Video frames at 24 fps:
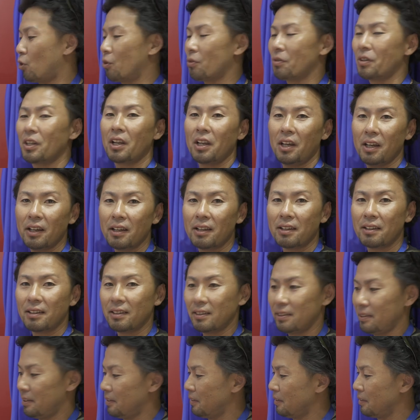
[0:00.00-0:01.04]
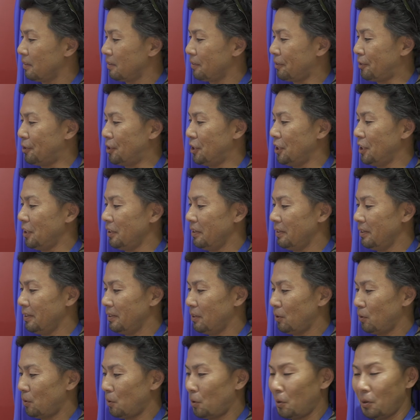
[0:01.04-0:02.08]
んなね、口
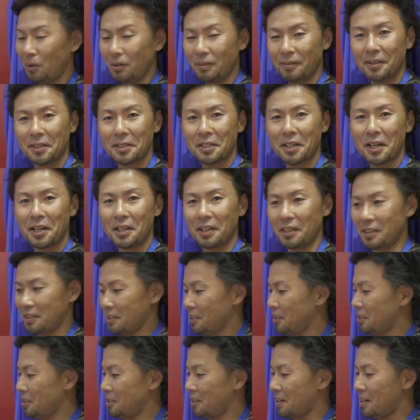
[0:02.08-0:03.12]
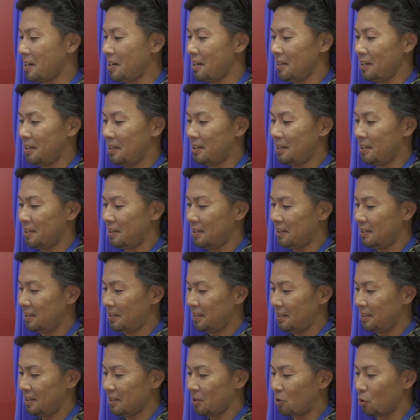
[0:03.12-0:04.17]
をデザインした
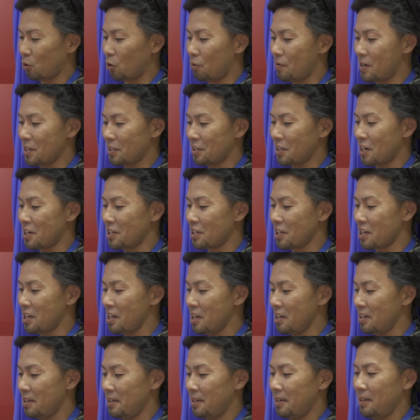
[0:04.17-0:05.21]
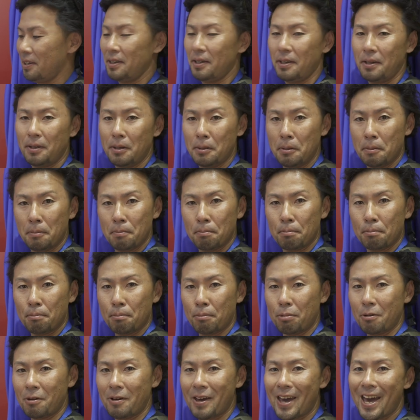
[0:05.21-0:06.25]
こうファスナーにしてね、
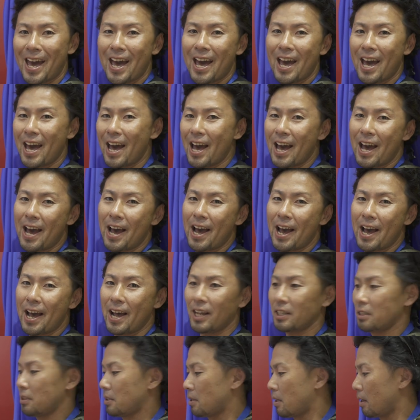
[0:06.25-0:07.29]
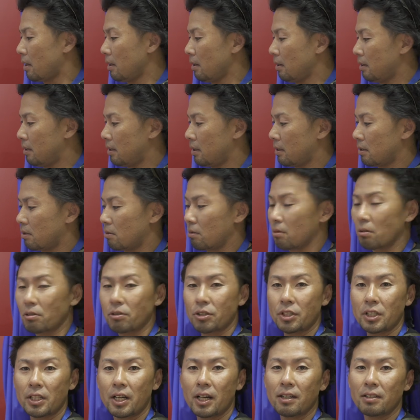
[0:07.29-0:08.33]
ブワーっつってね、こ
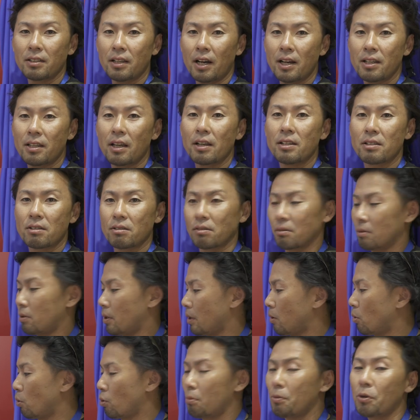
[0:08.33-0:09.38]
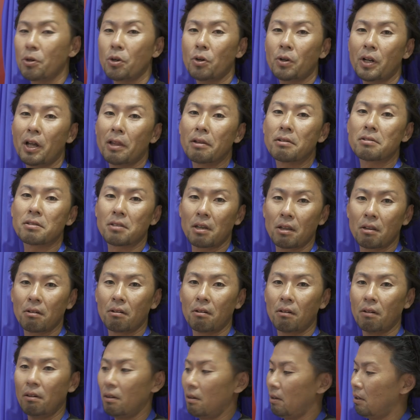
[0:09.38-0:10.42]
う口が開いたりする、これ子供用なんですけ
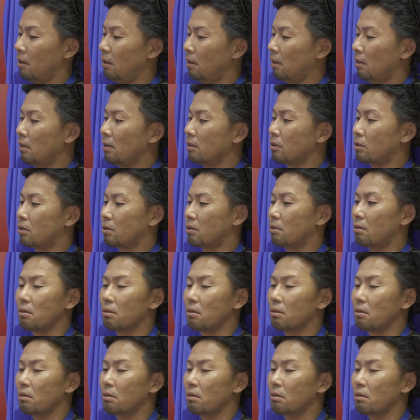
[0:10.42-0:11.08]
ど、す